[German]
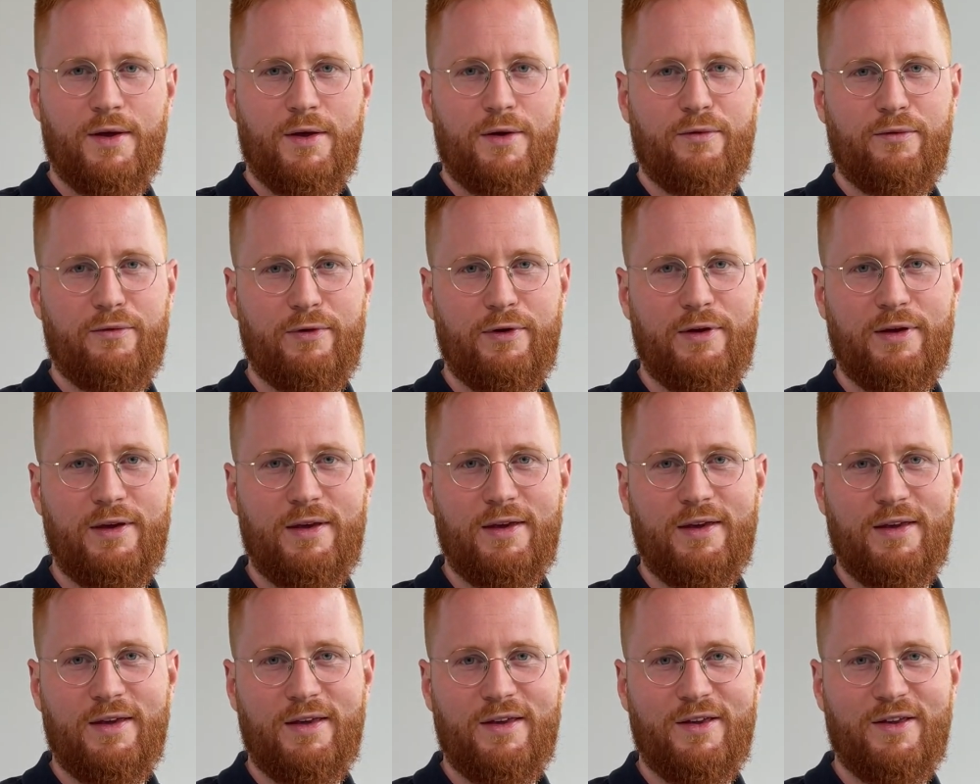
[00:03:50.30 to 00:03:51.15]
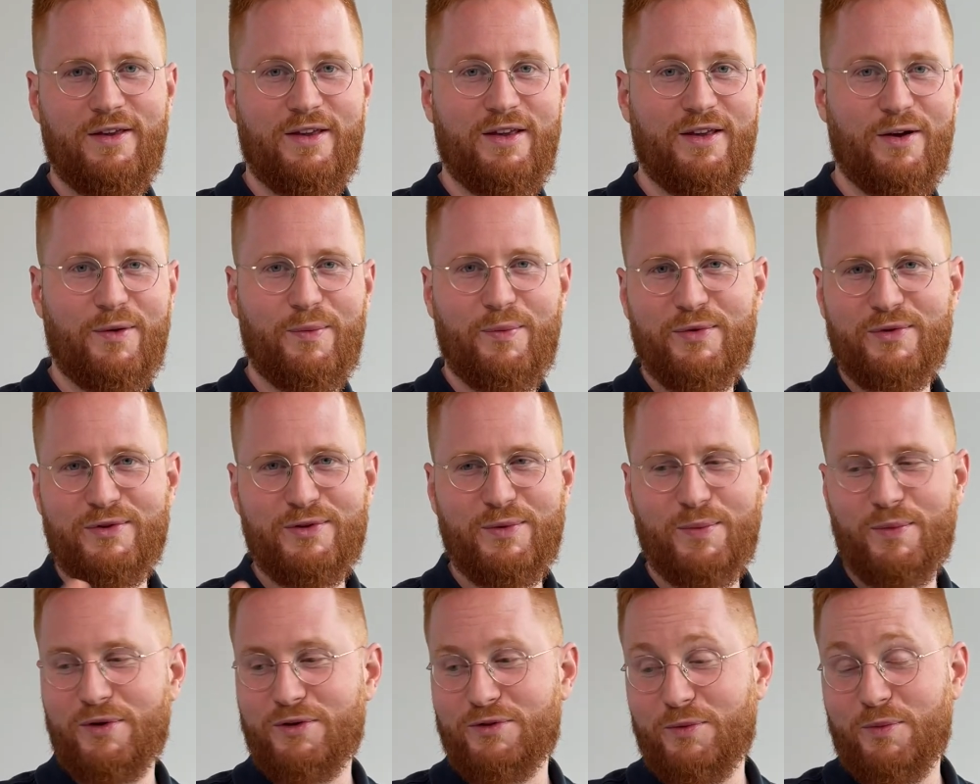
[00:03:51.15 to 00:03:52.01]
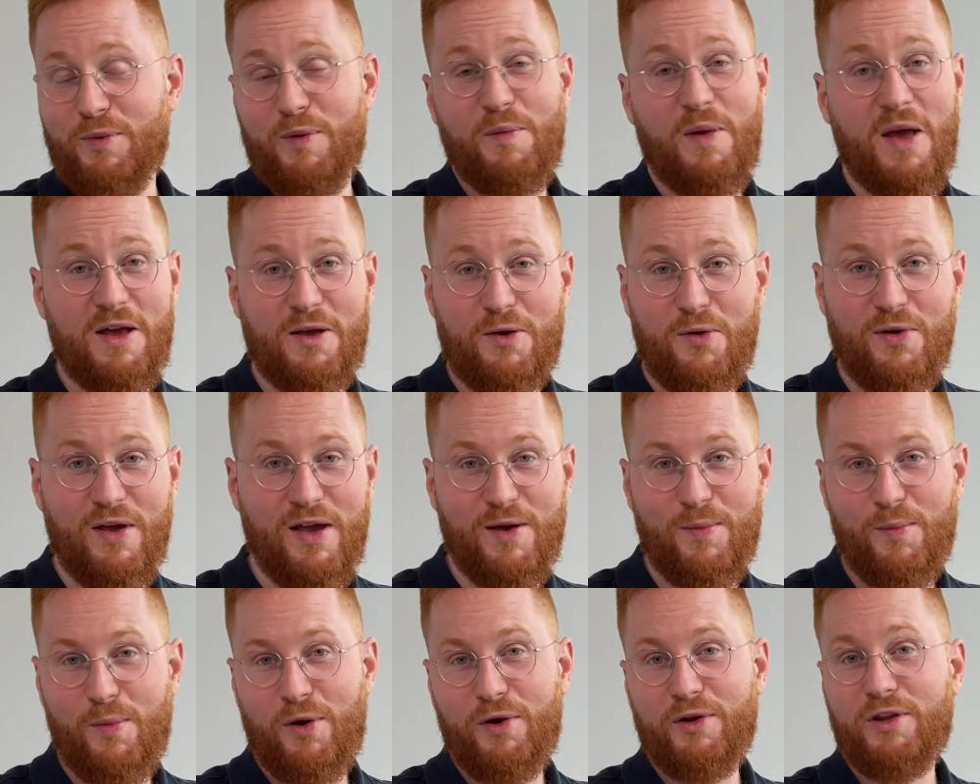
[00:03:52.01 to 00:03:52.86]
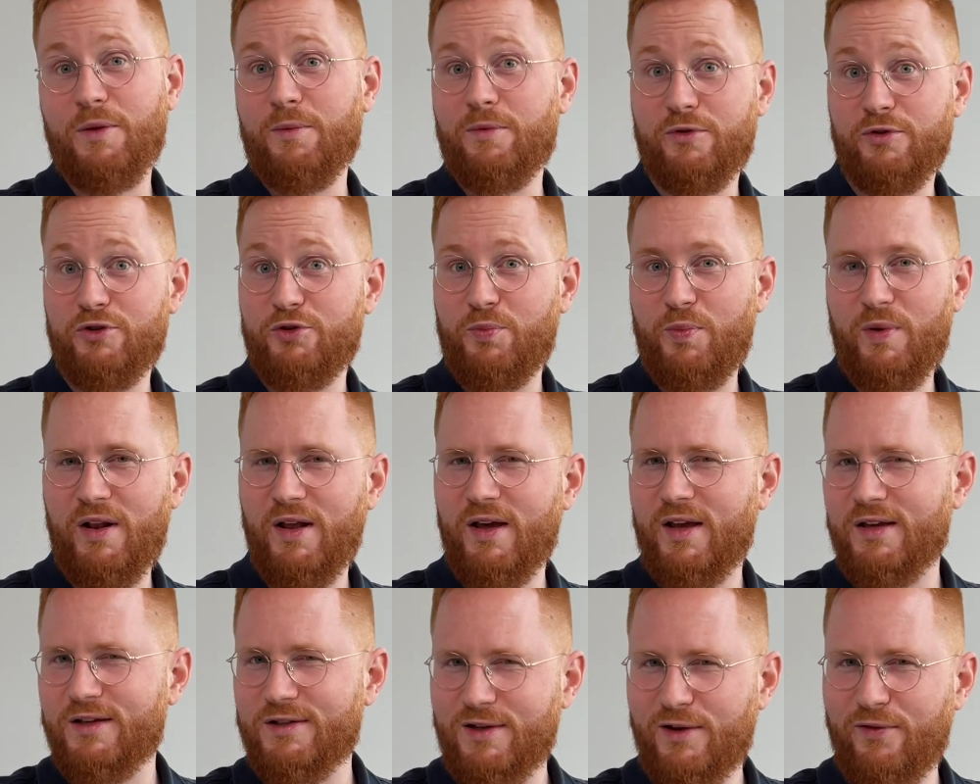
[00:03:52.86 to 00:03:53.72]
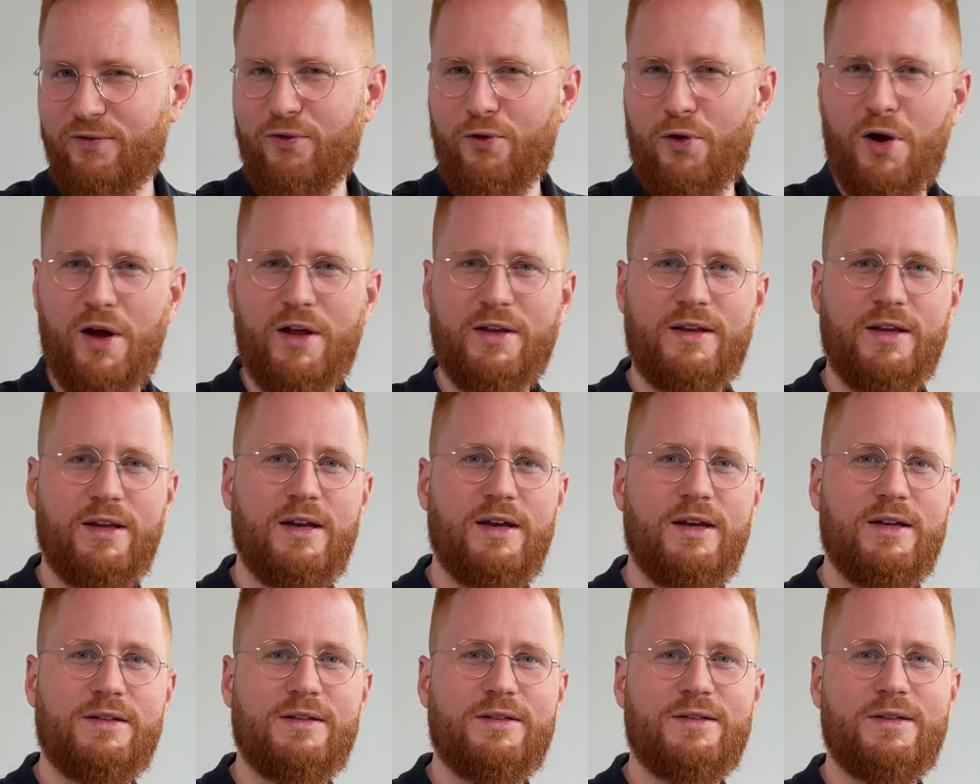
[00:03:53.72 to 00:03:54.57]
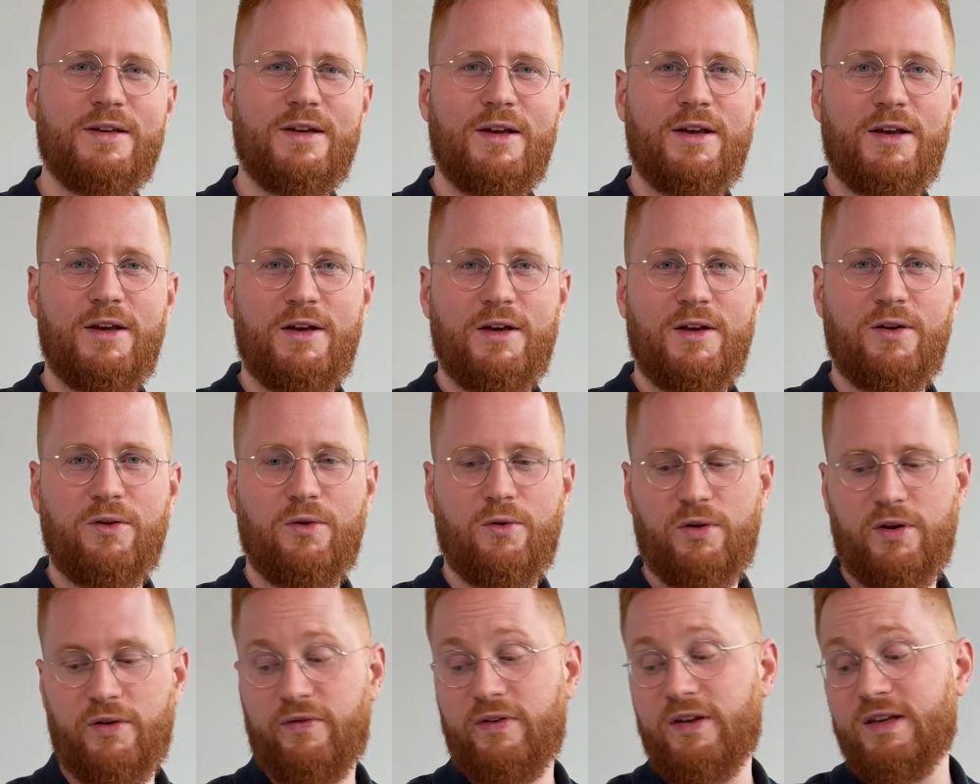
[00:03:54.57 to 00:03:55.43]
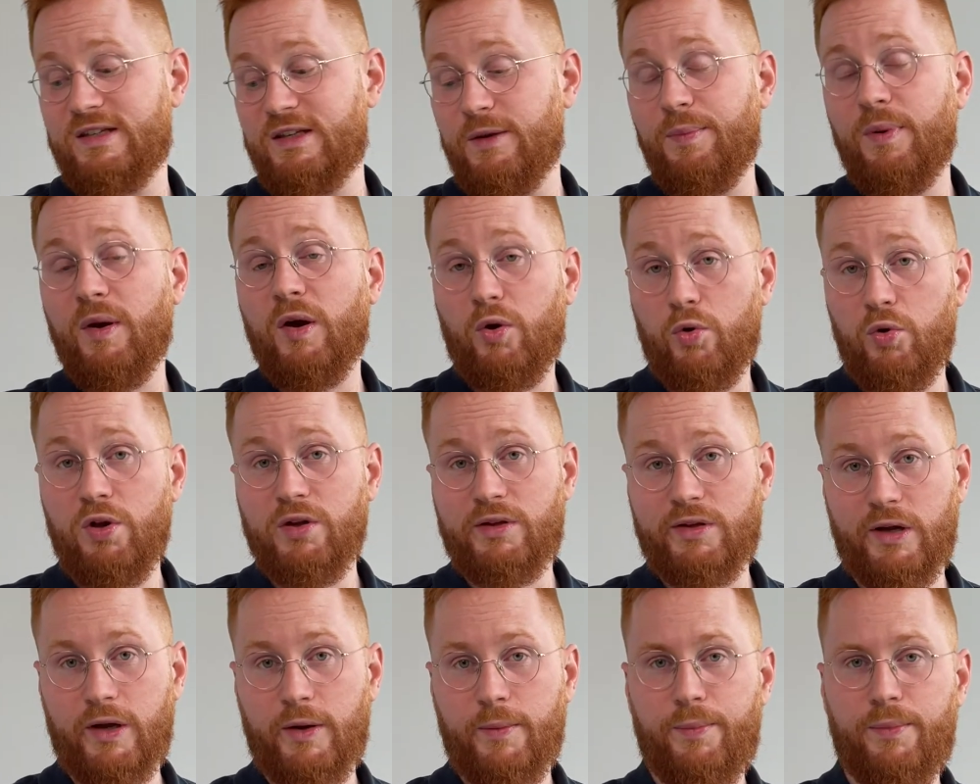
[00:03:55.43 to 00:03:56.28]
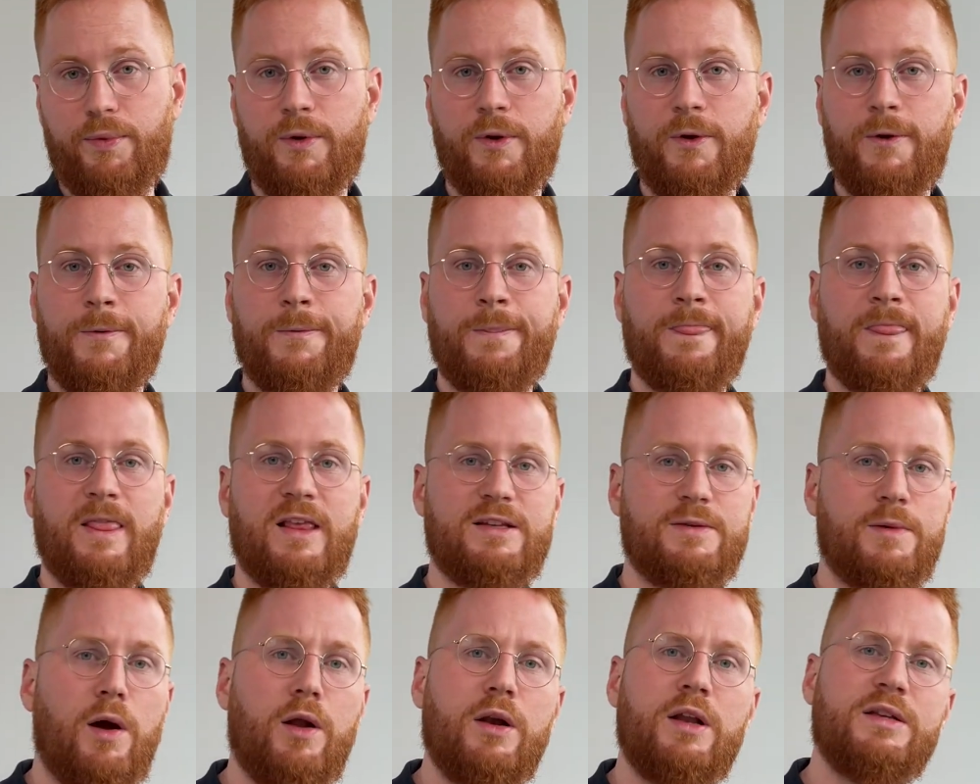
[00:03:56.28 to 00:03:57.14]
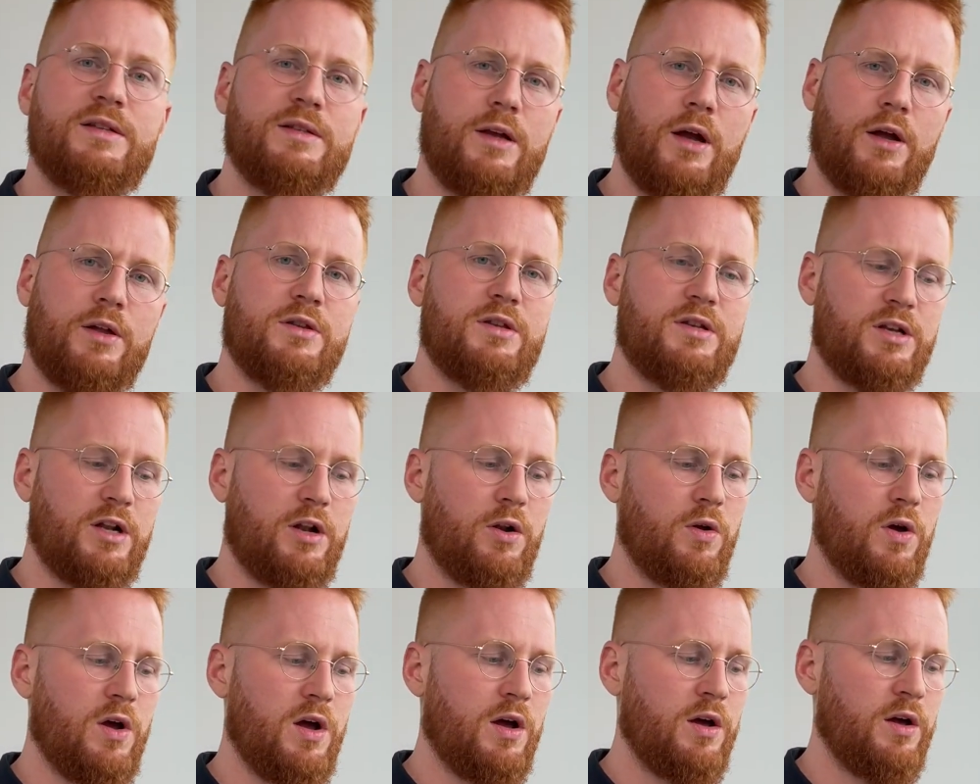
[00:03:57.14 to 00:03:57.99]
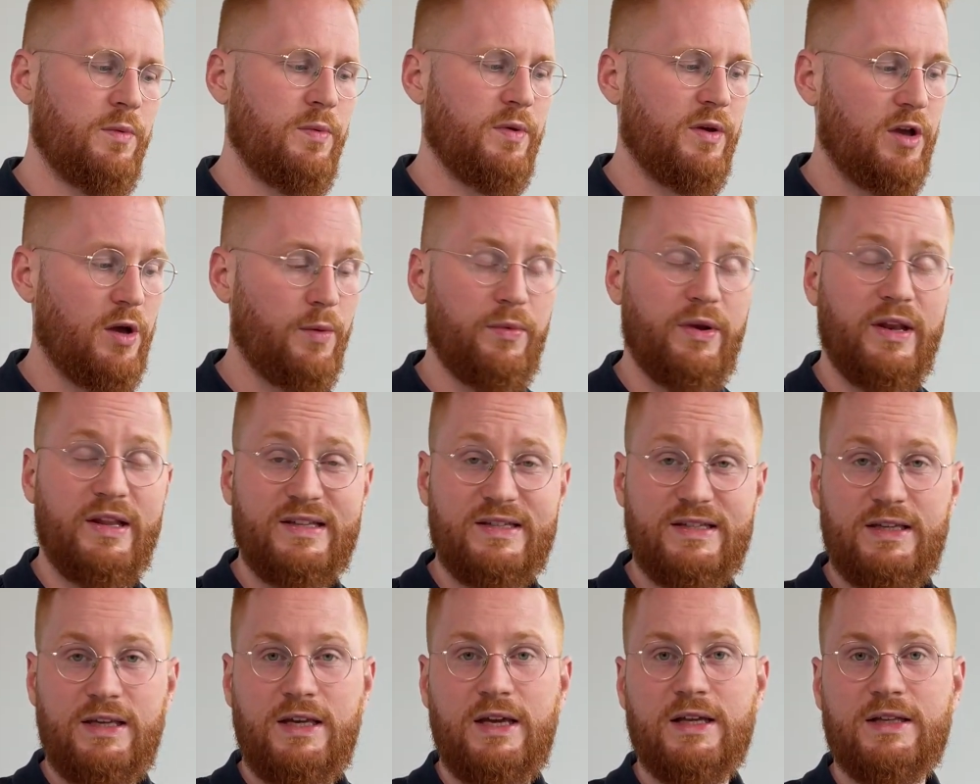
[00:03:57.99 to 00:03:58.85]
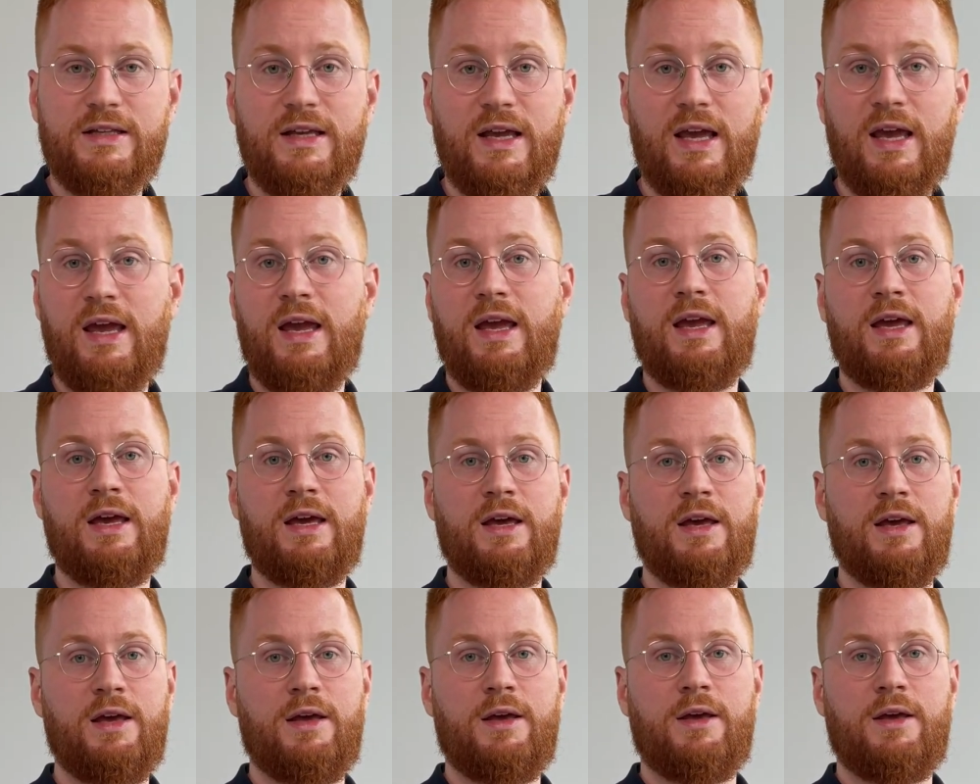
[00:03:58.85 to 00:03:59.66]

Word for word: wie ab und zu mal so Bemerkungen gemacht habe, so spielerisch geflirtet oder wie ich sie berührt habe. Das war alles ganz klar, habe ich kommuniziert, hey,